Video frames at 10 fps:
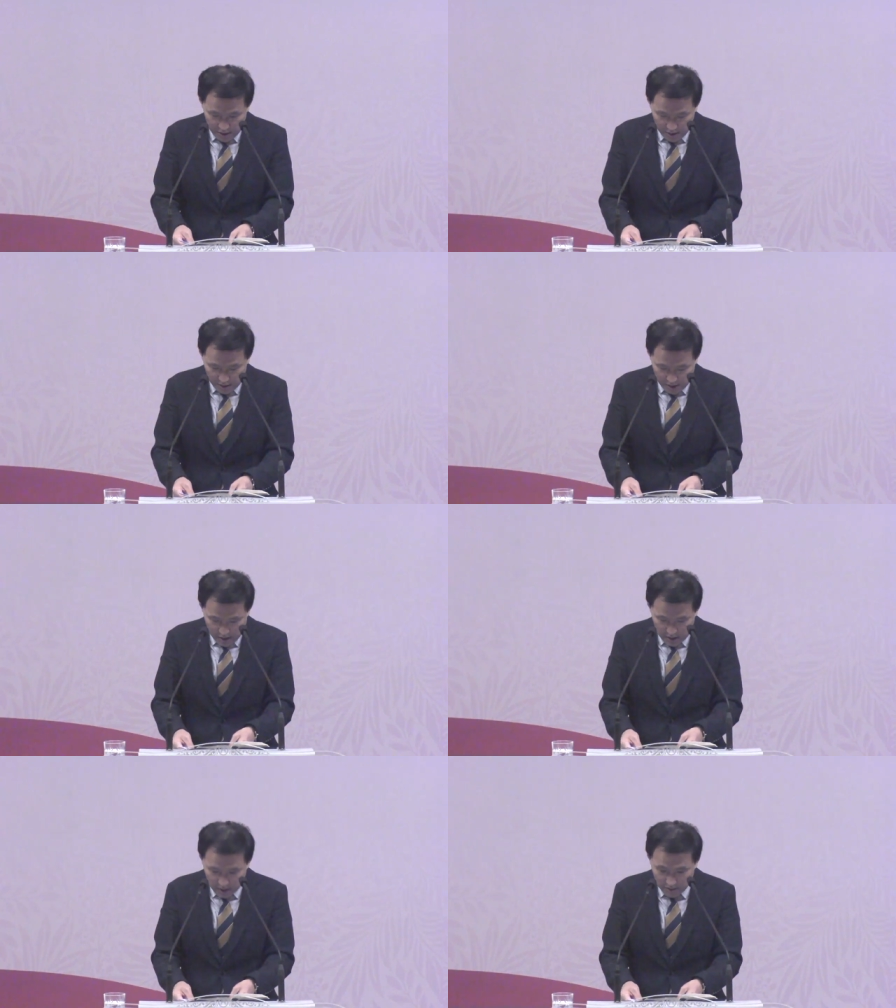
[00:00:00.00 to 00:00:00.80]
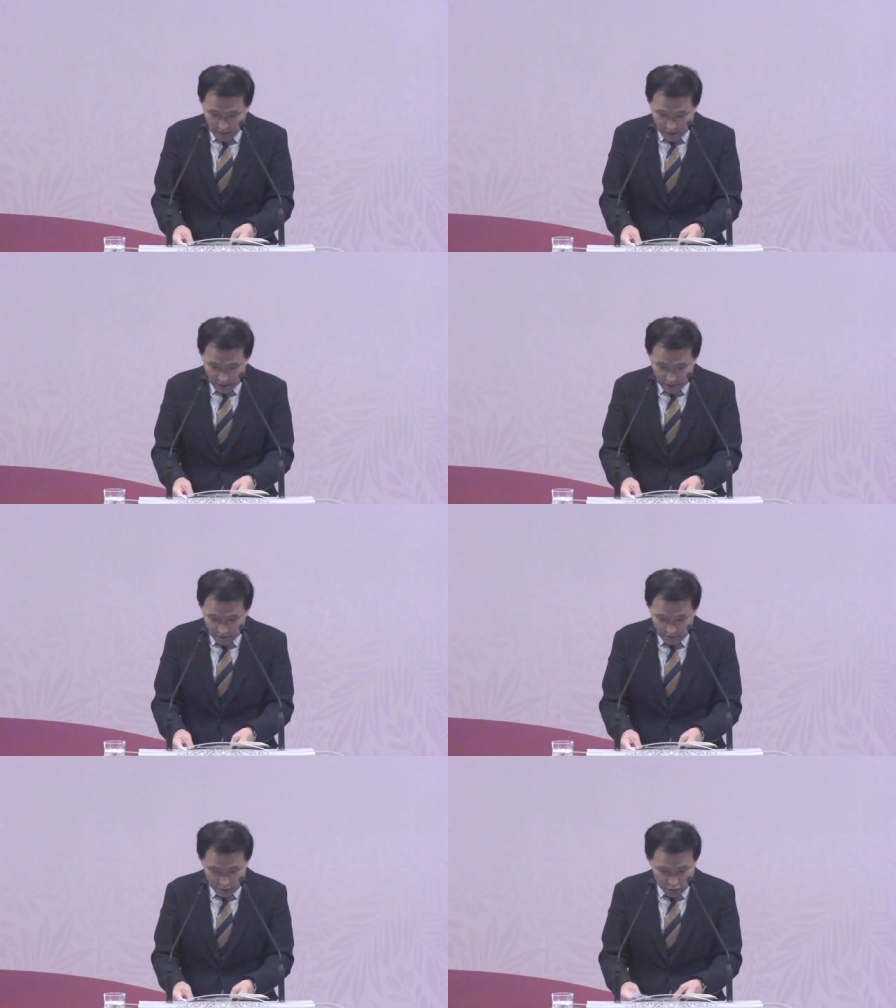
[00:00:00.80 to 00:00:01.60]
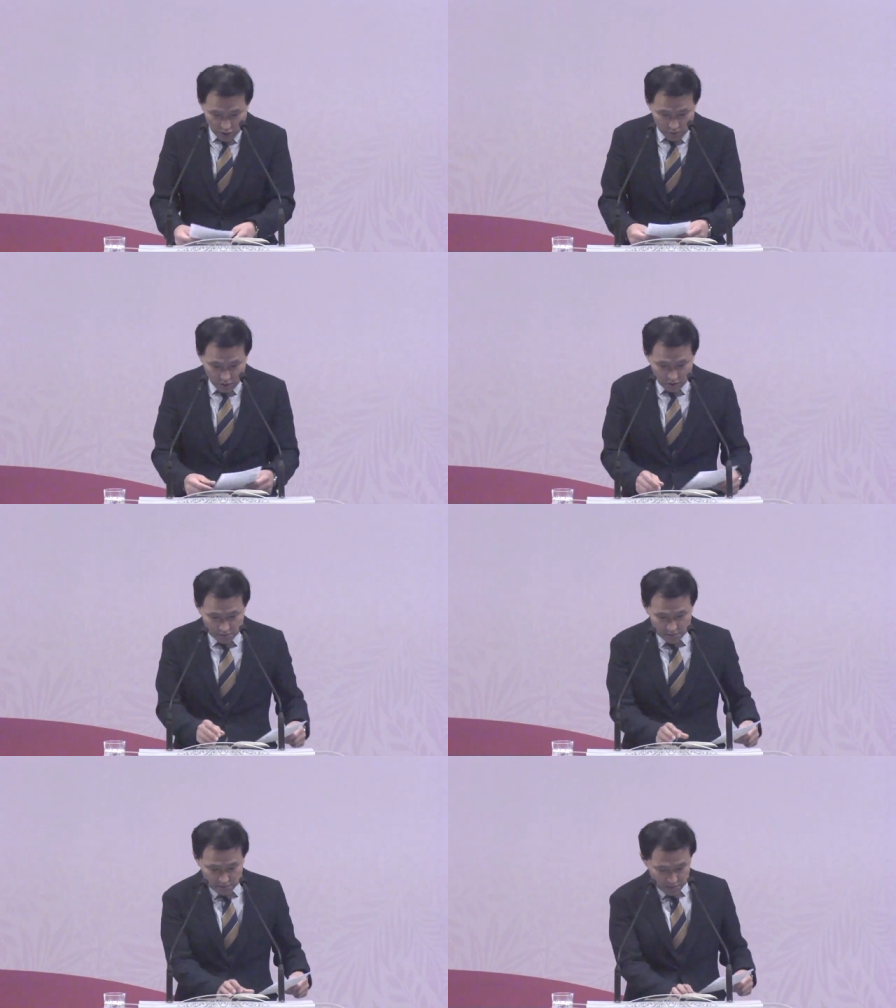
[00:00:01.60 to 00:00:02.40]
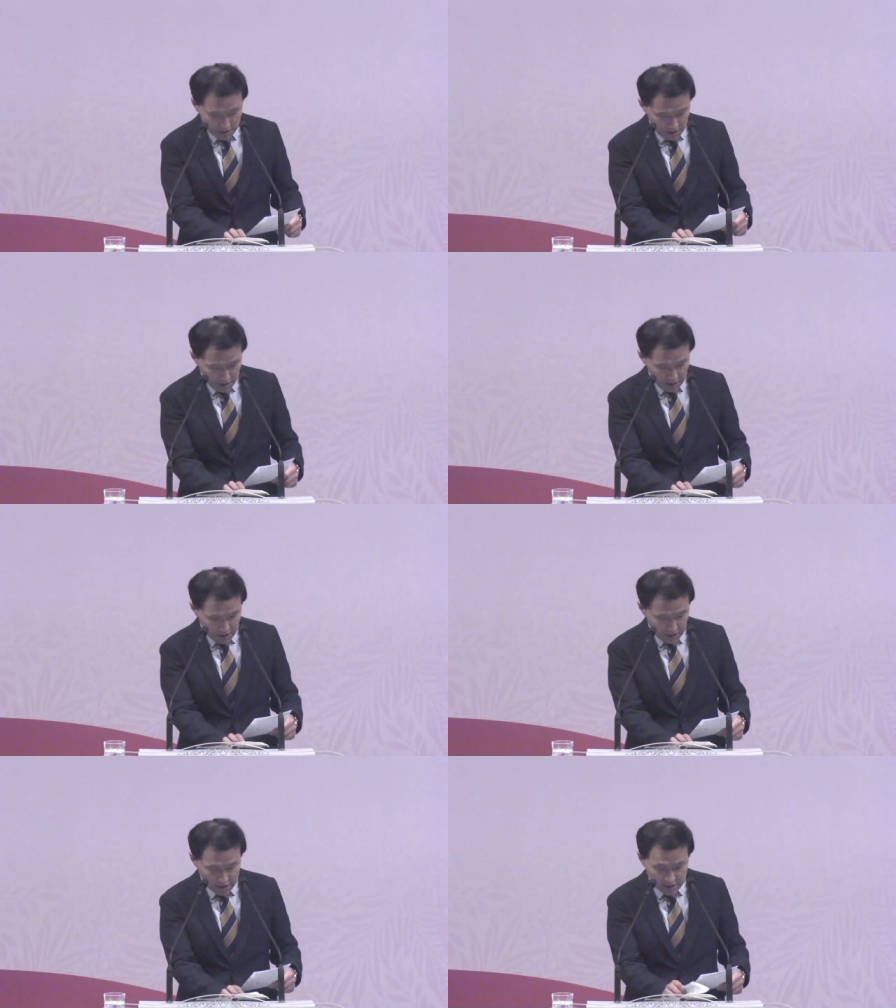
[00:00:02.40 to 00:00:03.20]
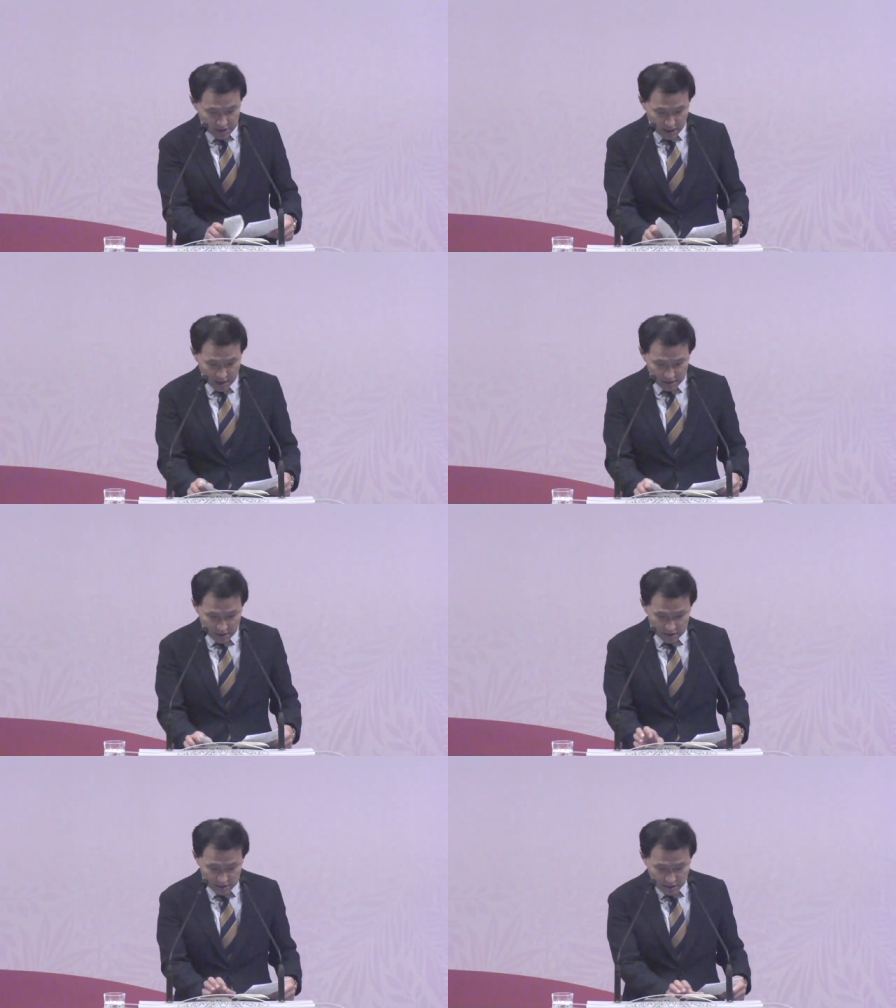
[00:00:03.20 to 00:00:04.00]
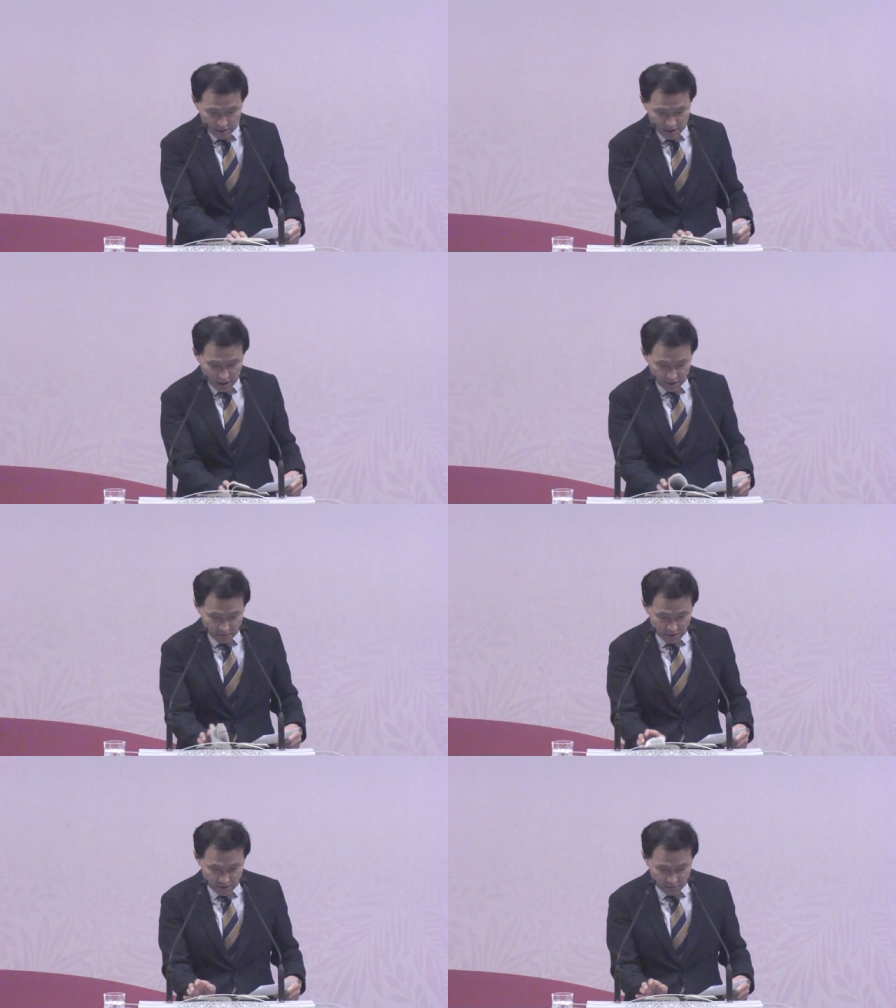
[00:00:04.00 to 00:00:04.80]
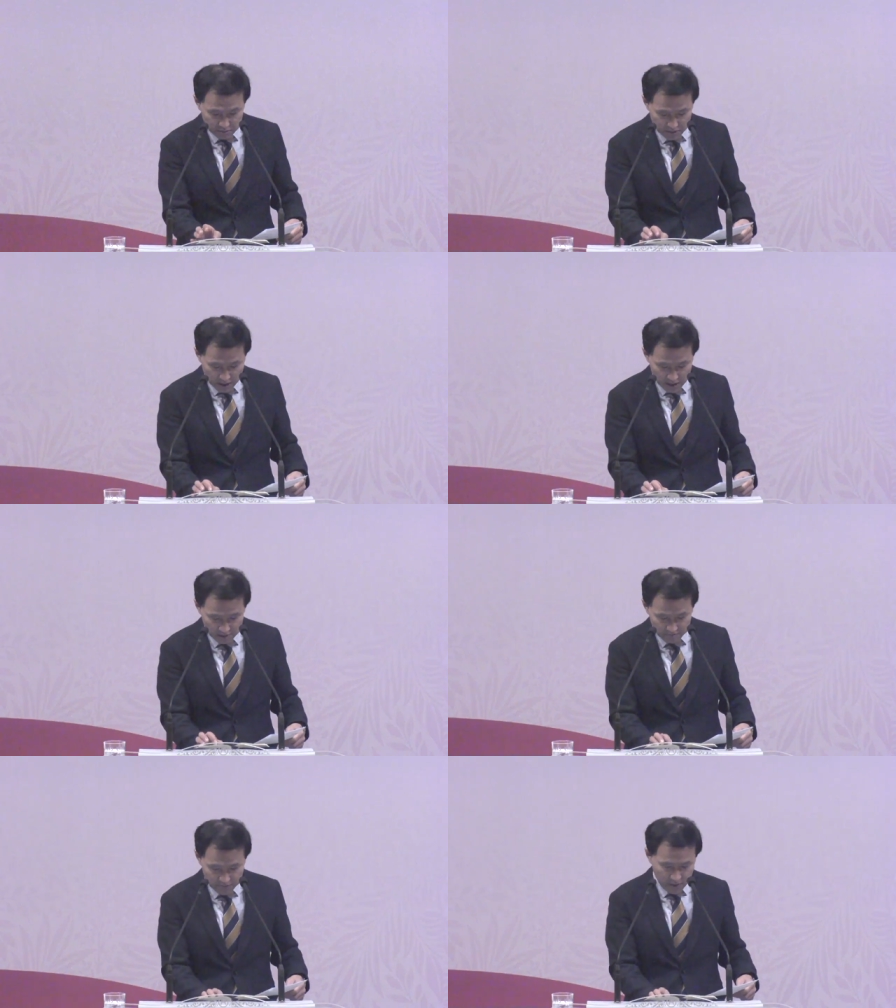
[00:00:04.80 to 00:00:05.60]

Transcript: 예, 하나님 말씀 누가복음 1장 1절에서 4절 말씀입니다.